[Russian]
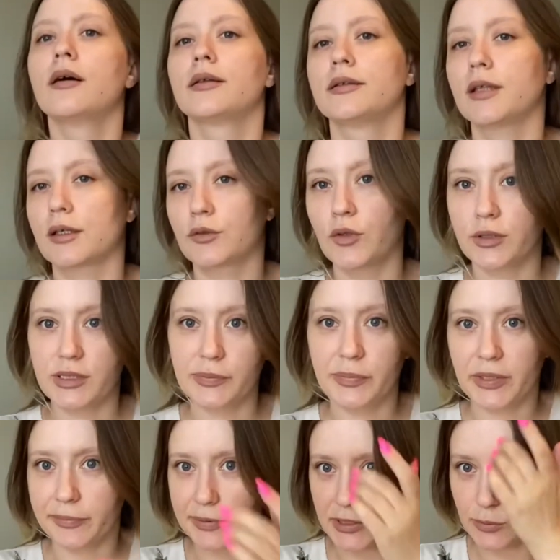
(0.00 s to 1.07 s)
Так, ну а теперь
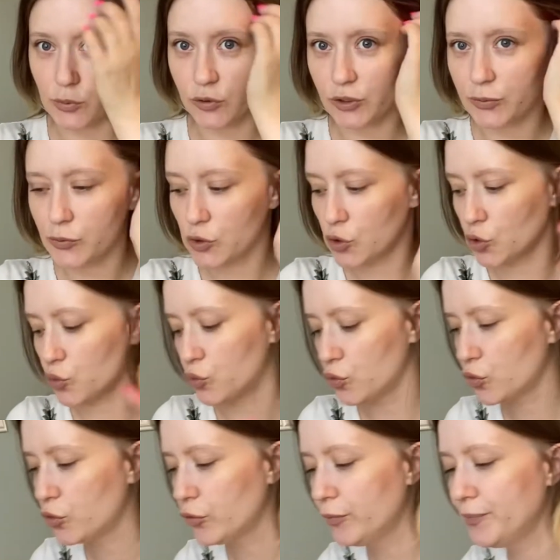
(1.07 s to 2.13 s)
посмотрим
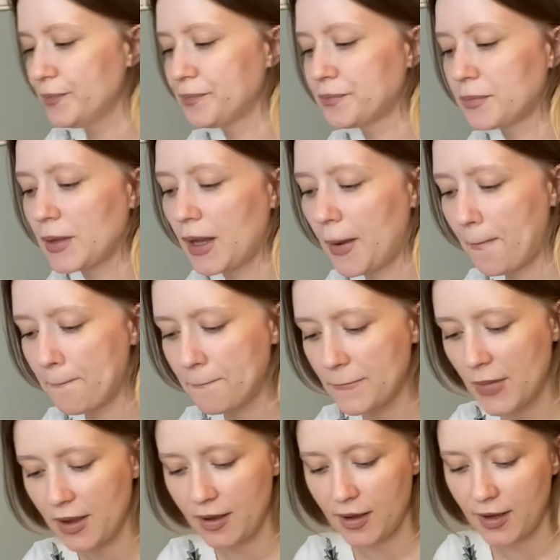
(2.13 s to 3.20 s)
сумку.
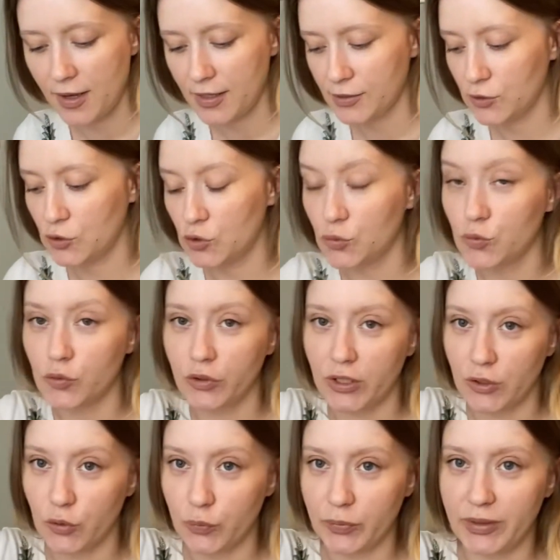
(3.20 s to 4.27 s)
Сумку я
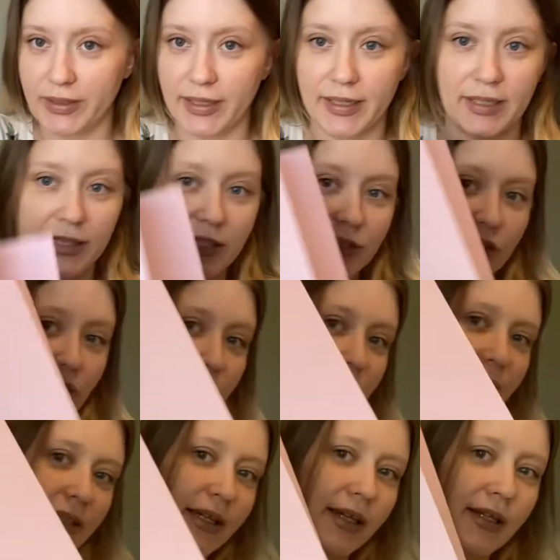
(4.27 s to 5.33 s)
купила
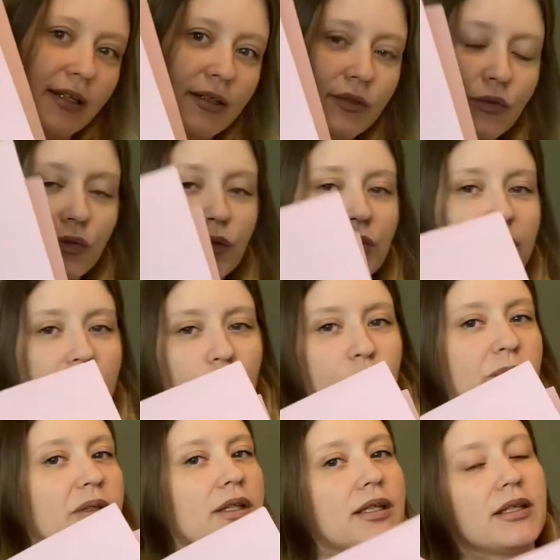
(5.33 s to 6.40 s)
Качинель, но я
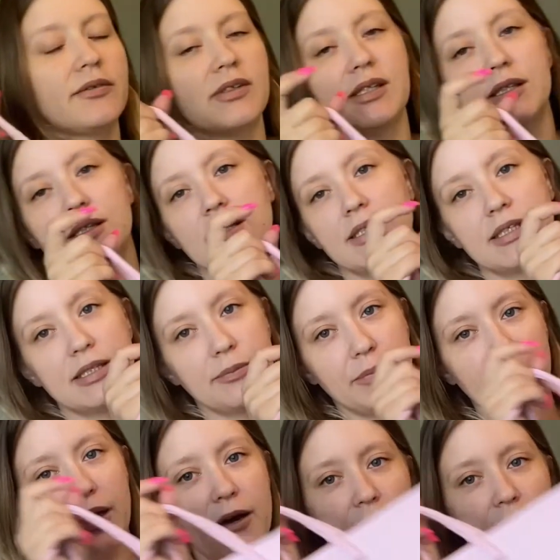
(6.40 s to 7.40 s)
купила не, не себе, а